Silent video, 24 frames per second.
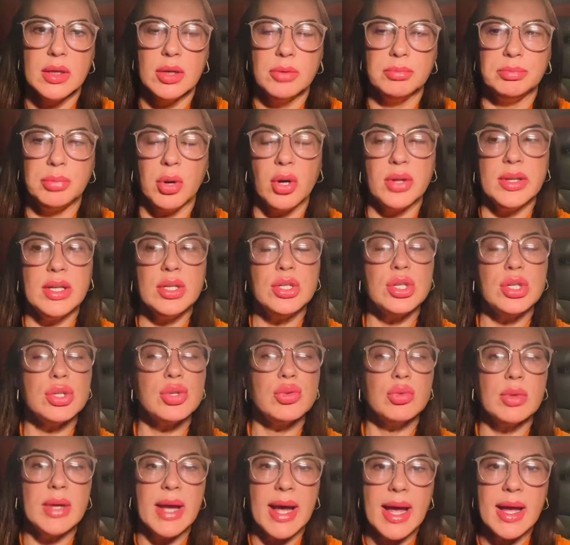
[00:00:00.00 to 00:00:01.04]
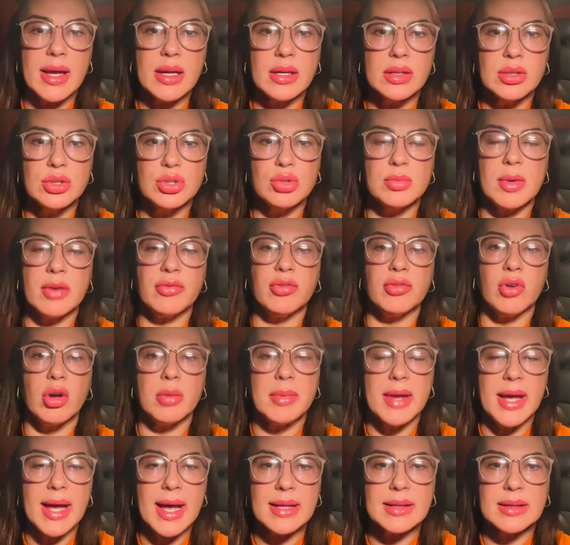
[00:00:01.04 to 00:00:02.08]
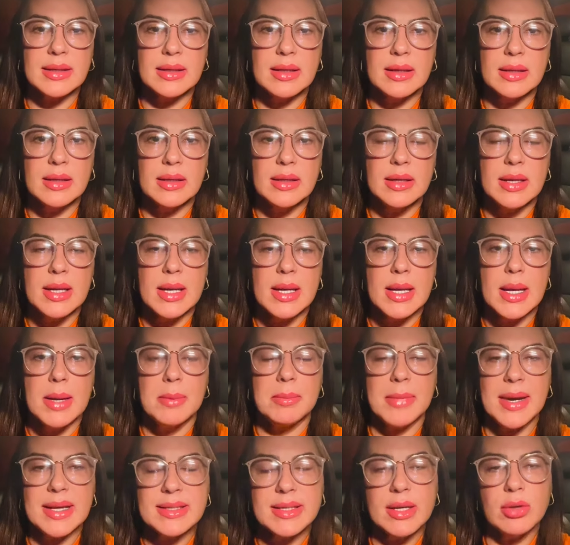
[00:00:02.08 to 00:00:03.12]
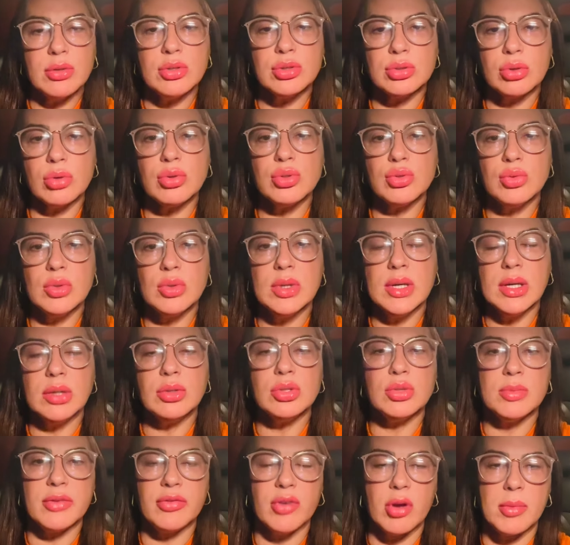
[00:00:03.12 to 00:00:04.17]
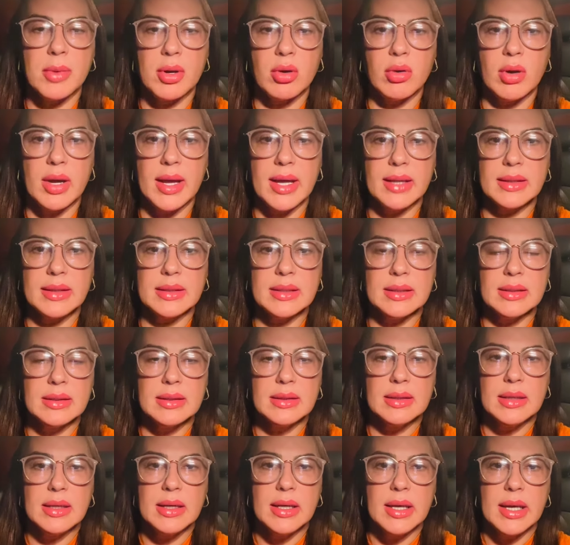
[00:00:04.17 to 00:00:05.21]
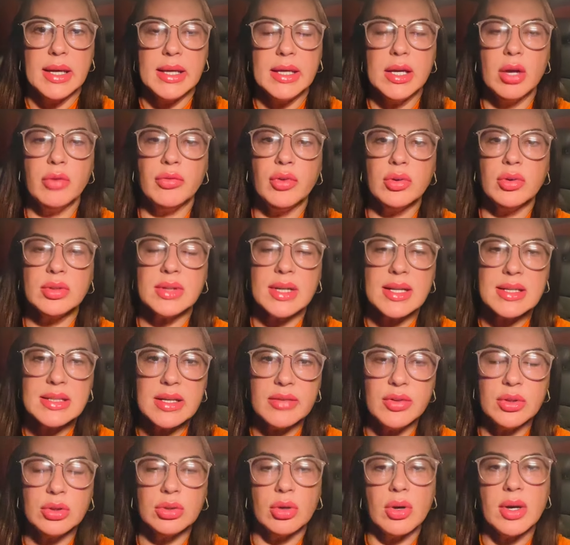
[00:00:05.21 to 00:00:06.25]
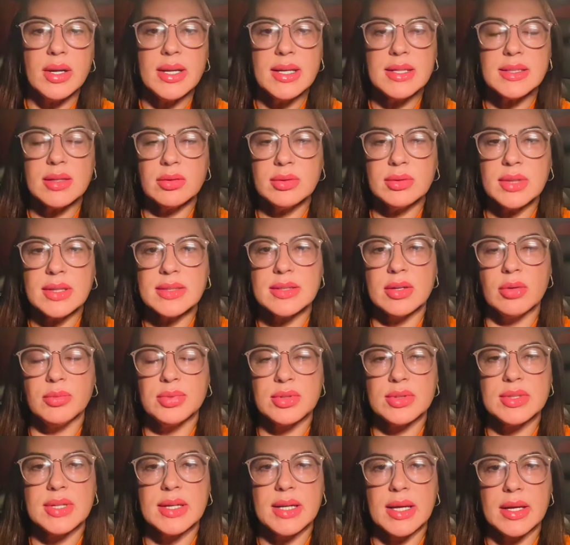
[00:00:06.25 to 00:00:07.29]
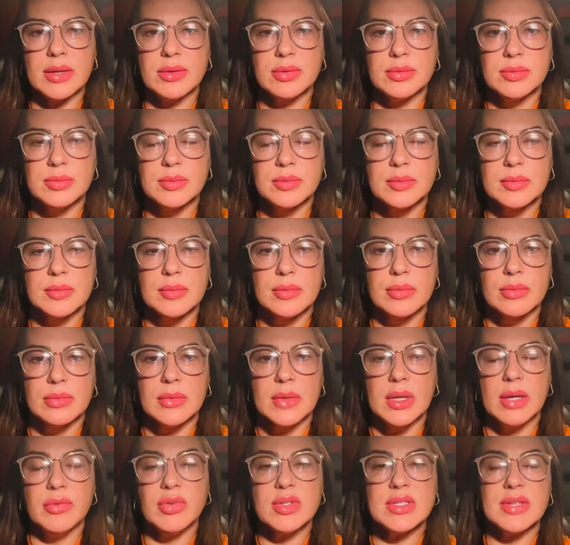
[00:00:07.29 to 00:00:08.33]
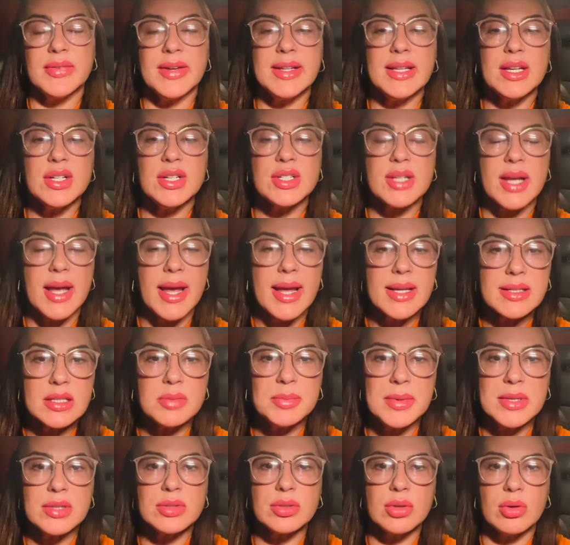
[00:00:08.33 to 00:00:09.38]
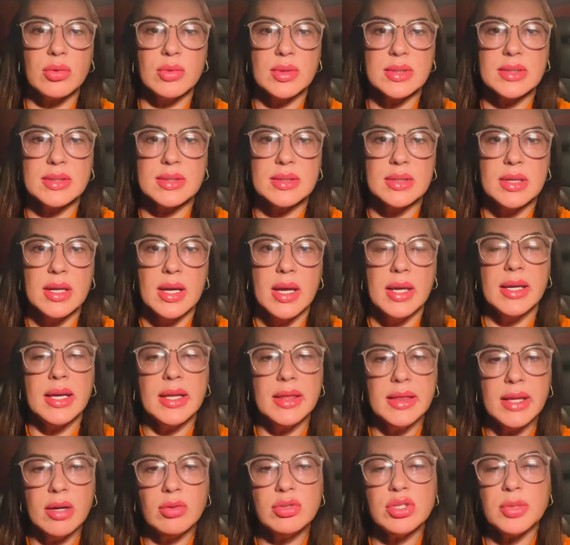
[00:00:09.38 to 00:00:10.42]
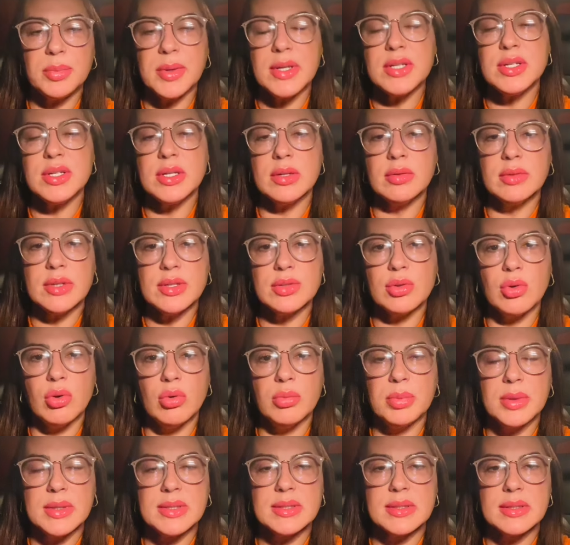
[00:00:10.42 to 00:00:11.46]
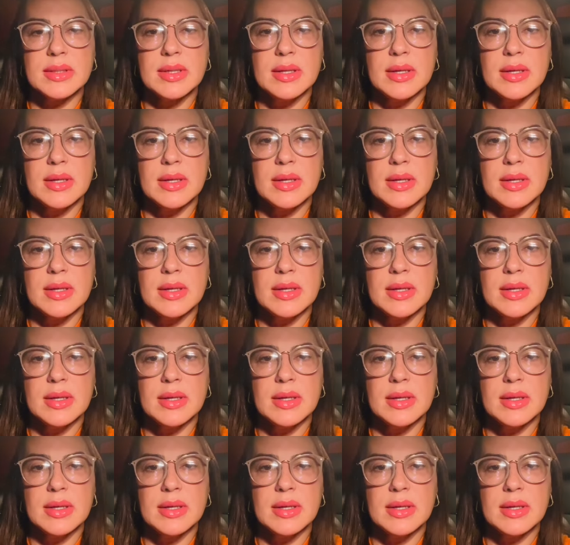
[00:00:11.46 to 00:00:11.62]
Podem te julgar de uma forma errada, mas eu estou julgando de uma forma correta. E eu vou trazer vitória e exaltação para o seu cenário. E você vai deixar essas pessoas que não te pediram desculpas,